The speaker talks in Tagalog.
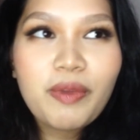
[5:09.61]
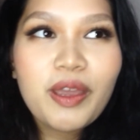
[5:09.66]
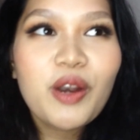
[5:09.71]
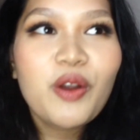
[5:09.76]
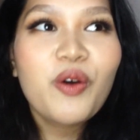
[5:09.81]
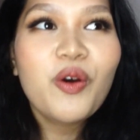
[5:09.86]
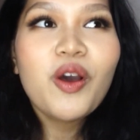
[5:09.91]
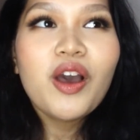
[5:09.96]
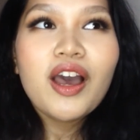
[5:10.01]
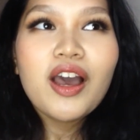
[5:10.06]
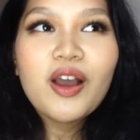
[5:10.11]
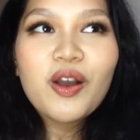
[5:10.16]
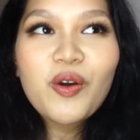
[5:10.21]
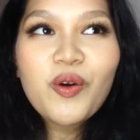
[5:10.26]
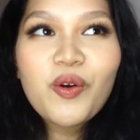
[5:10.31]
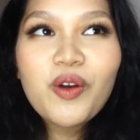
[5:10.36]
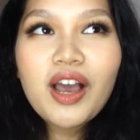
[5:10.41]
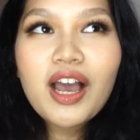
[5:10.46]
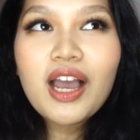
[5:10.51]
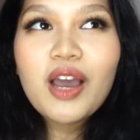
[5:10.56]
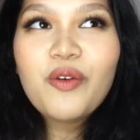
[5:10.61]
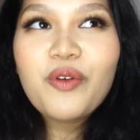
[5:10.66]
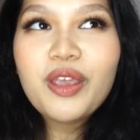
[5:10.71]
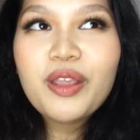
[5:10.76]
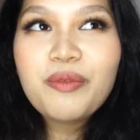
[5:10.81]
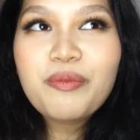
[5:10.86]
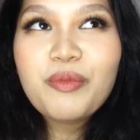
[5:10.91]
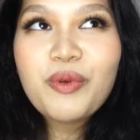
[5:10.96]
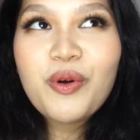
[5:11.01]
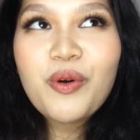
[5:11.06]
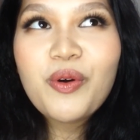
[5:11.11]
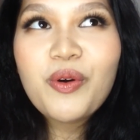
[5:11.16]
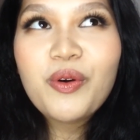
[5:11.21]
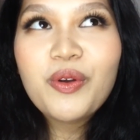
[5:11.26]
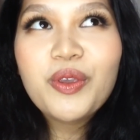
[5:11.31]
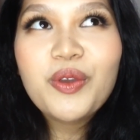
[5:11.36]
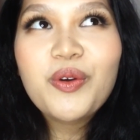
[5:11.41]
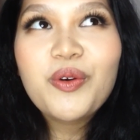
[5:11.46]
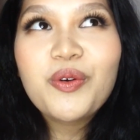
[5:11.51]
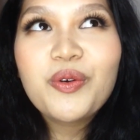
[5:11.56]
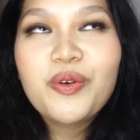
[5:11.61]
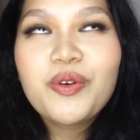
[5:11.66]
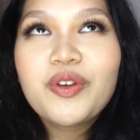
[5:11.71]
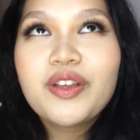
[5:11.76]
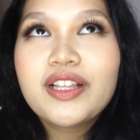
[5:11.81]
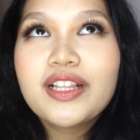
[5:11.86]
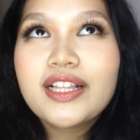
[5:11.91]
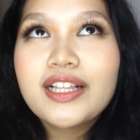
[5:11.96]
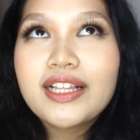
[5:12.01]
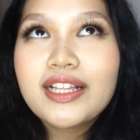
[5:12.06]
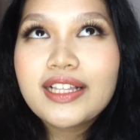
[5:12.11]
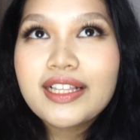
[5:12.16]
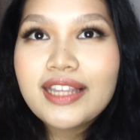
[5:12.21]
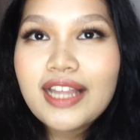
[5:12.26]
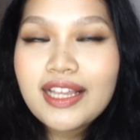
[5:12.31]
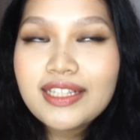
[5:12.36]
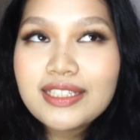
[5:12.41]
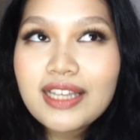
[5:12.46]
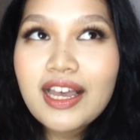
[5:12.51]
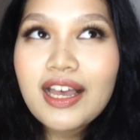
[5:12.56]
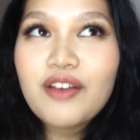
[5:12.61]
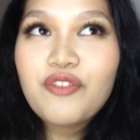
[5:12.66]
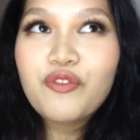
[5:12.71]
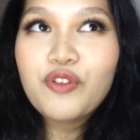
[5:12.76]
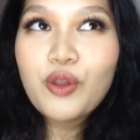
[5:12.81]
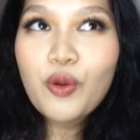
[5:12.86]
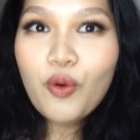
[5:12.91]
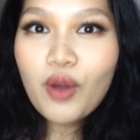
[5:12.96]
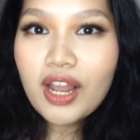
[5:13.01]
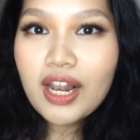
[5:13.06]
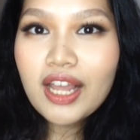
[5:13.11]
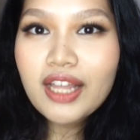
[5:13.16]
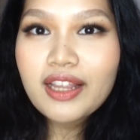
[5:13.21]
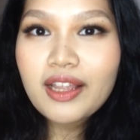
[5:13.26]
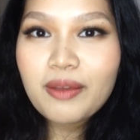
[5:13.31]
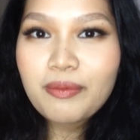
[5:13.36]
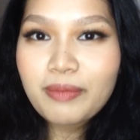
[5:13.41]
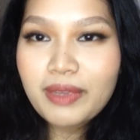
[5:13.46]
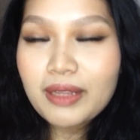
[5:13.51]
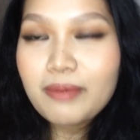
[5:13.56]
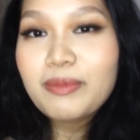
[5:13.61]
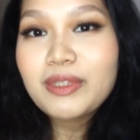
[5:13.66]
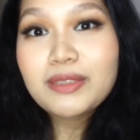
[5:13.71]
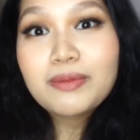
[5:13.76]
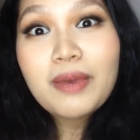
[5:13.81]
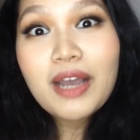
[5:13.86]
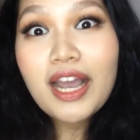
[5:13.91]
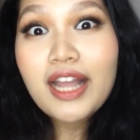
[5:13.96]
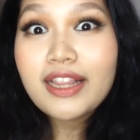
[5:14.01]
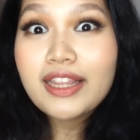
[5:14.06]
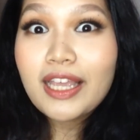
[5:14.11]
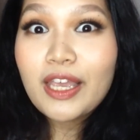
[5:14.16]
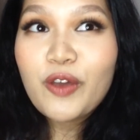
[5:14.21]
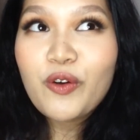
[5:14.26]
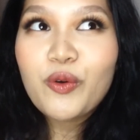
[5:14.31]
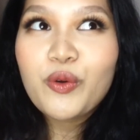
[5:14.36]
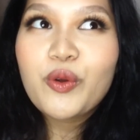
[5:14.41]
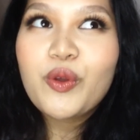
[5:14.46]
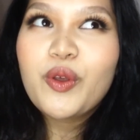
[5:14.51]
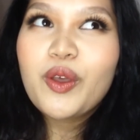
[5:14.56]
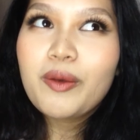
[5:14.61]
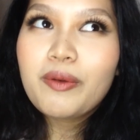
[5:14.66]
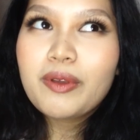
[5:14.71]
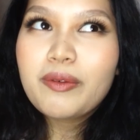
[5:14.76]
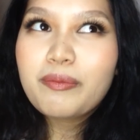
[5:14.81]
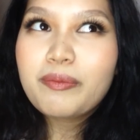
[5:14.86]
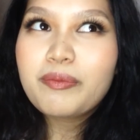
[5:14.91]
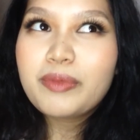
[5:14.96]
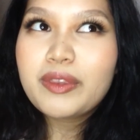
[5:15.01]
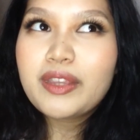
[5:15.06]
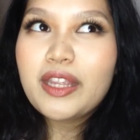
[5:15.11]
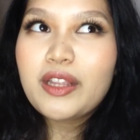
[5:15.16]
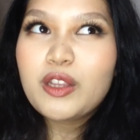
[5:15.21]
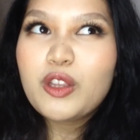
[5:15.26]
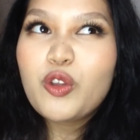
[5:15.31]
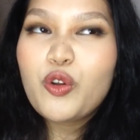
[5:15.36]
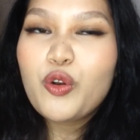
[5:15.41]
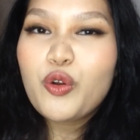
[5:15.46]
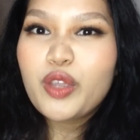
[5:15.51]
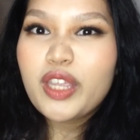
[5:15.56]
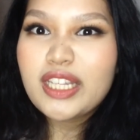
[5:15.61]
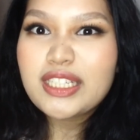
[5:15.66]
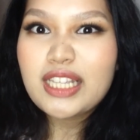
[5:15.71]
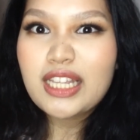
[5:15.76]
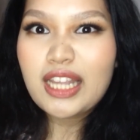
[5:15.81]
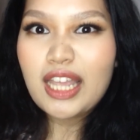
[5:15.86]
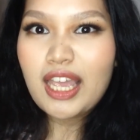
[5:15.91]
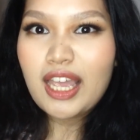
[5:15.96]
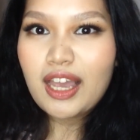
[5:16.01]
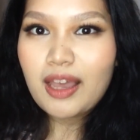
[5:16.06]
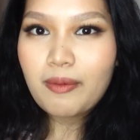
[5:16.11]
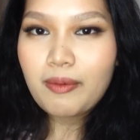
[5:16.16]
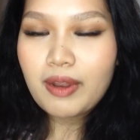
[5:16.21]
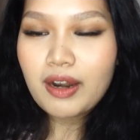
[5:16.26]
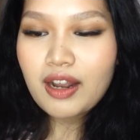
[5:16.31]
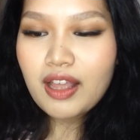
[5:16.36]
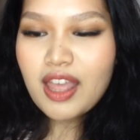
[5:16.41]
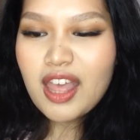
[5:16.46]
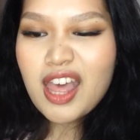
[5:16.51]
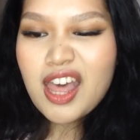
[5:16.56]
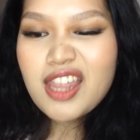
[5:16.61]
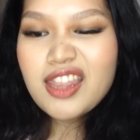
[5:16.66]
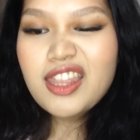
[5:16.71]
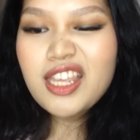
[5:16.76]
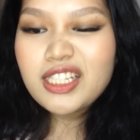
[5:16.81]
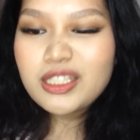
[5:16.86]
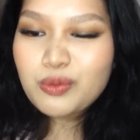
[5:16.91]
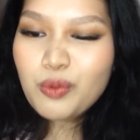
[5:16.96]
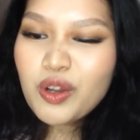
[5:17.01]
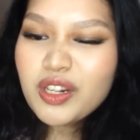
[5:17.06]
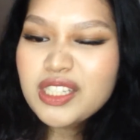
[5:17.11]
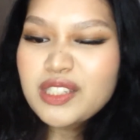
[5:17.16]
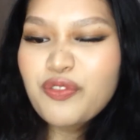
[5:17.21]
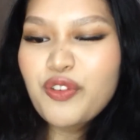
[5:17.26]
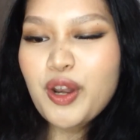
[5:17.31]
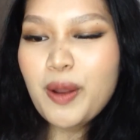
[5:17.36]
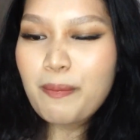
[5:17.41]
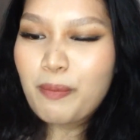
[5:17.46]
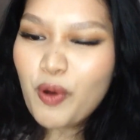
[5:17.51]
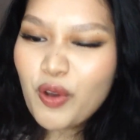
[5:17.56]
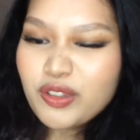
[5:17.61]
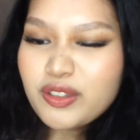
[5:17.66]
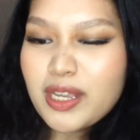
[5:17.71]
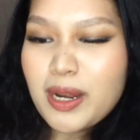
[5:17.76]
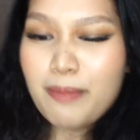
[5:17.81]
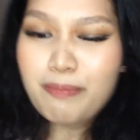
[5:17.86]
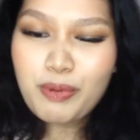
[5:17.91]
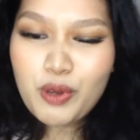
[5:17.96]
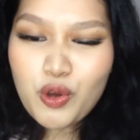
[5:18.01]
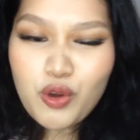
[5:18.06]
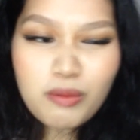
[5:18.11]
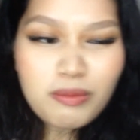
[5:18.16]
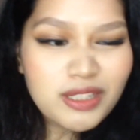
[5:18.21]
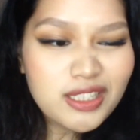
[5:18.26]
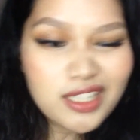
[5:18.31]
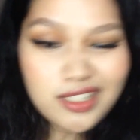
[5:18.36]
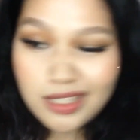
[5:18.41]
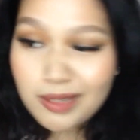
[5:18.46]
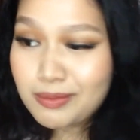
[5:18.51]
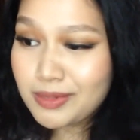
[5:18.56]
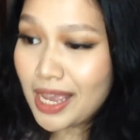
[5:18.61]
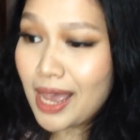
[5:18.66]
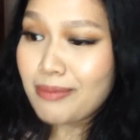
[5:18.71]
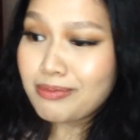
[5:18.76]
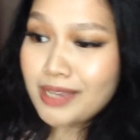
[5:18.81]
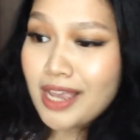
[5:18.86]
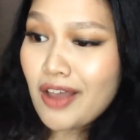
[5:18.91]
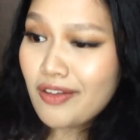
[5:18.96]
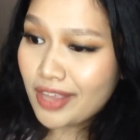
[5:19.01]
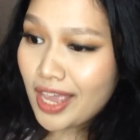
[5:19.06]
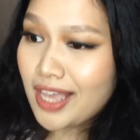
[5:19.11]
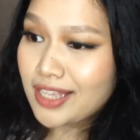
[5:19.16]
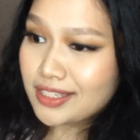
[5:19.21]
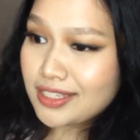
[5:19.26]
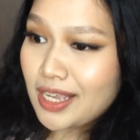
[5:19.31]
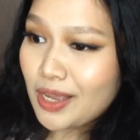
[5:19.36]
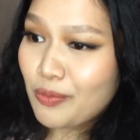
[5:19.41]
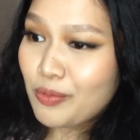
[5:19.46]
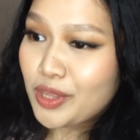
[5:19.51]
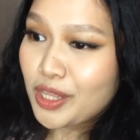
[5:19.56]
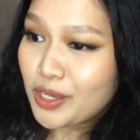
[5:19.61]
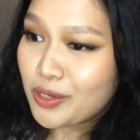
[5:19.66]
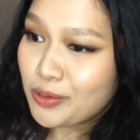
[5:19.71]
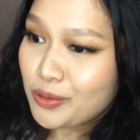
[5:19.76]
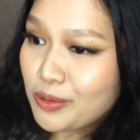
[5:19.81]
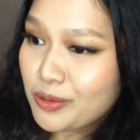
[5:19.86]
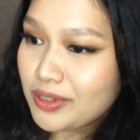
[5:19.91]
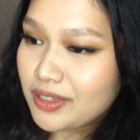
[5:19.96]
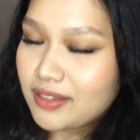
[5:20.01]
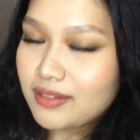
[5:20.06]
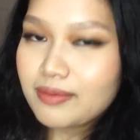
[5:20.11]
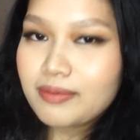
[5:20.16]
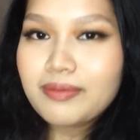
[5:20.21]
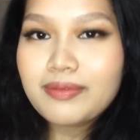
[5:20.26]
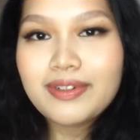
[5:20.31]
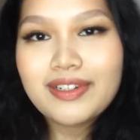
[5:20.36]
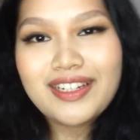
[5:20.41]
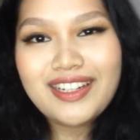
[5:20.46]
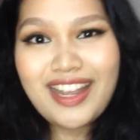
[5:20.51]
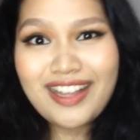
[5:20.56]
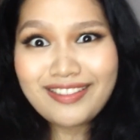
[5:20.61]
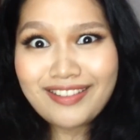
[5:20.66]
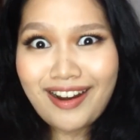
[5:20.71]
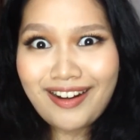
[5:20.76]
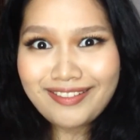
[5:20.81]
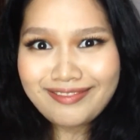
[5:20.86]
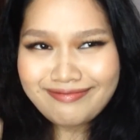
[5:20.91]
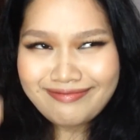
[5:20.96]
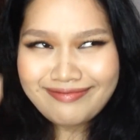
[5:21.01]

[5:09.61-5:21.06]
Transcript: Pero kung gagawin mo yung nasa flow ka lang ng beat, mas maganda yung tunog niya sa tenga. Parang, this one is for the boys at the boom system tap down AC with a cool... Ganar.